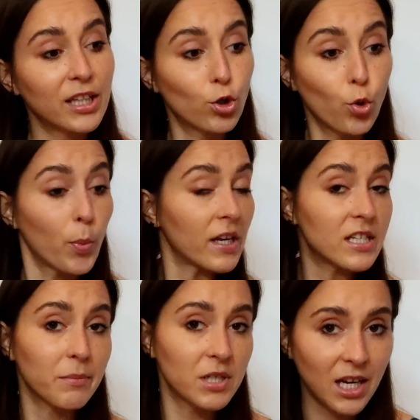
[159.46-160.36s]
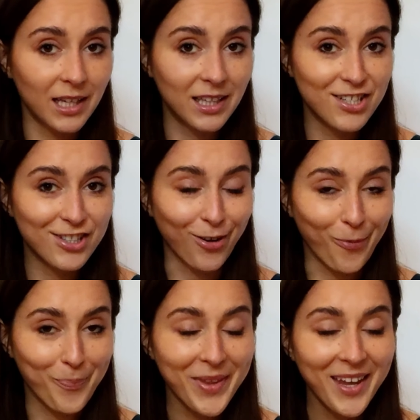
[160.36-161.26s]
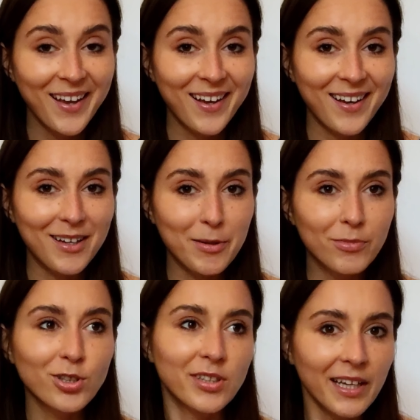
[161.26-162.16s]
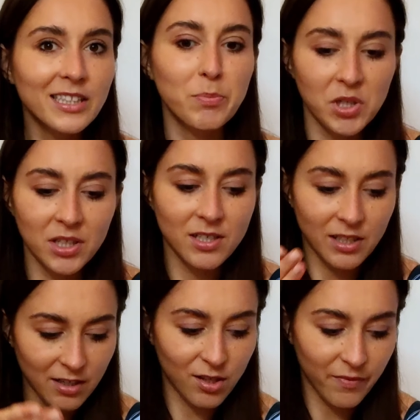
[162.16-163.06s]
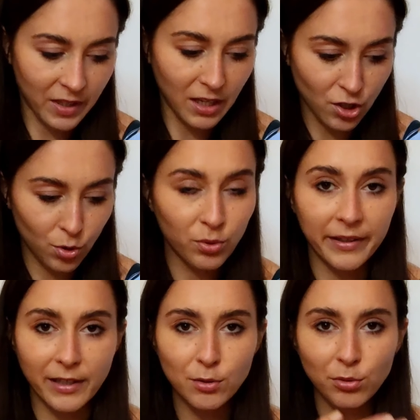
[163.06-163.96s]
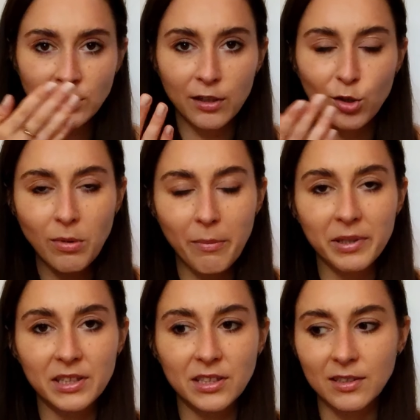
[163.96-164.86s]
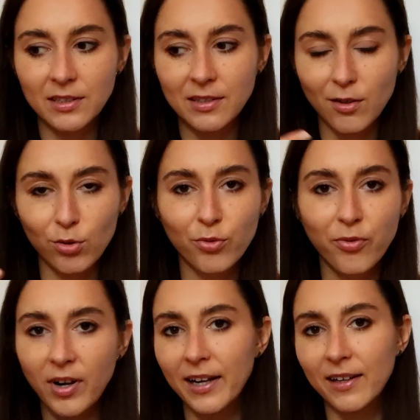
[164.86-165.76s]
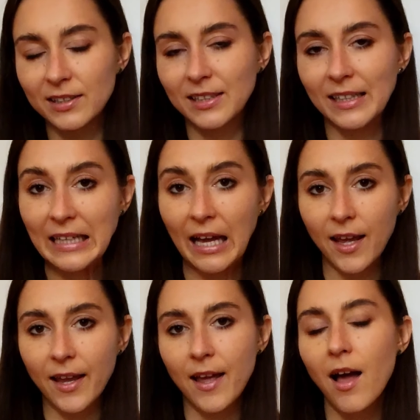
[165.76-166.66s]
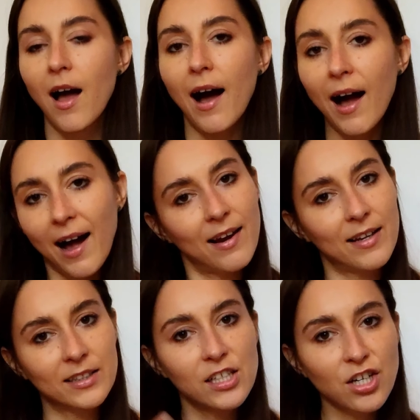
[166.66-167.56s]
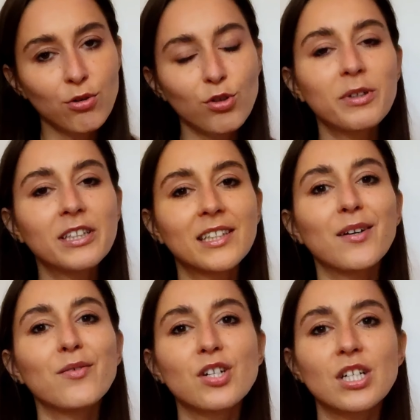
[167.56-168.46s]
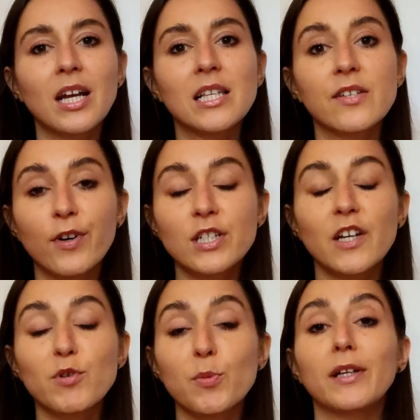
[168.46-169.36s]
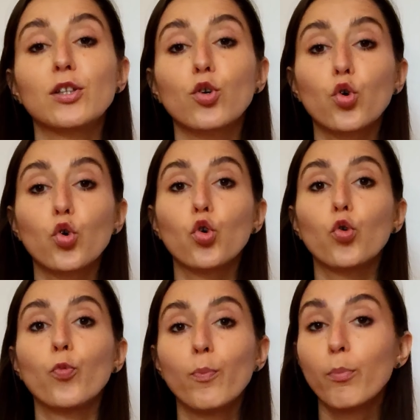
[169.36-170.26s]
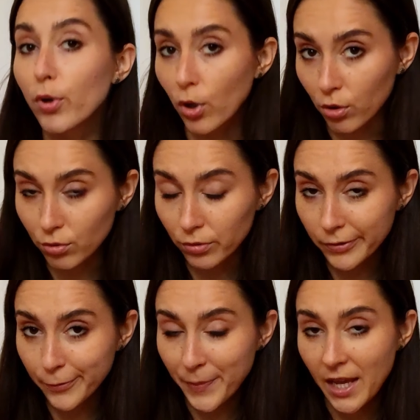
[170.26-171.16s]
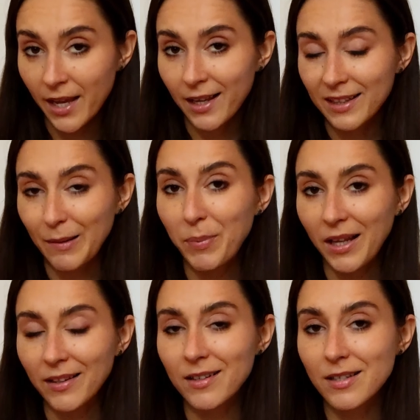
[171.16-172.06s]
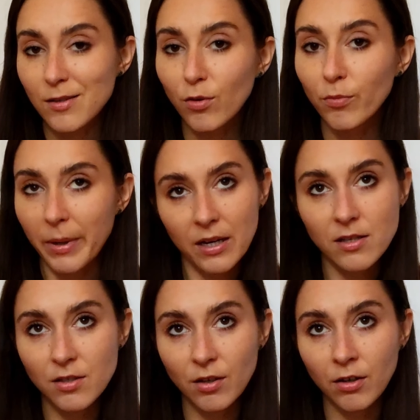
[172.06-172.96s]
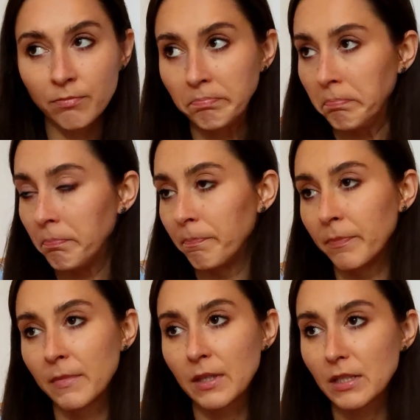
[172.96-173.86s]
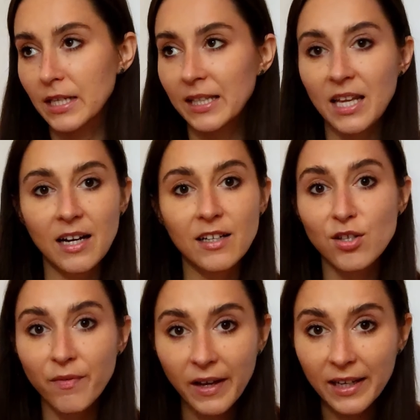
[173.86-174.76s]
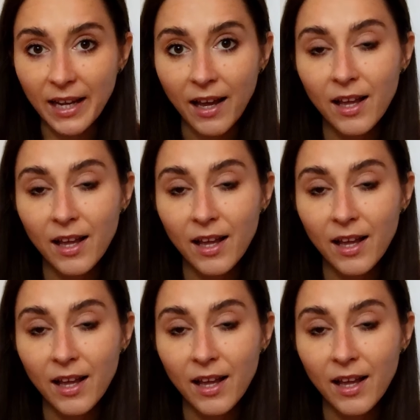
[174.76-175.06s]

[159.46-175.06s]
kiedy kupujecie mieszkanie czy dom, e, dostajecie przecież narysowane, że tutaj jest kuchnia, tu ma być e, lodówka i tak dalej. Ale nie czarujmy się, że zwłaszcza w przypadku bloków, te plany są bardzo zgeneralizowane.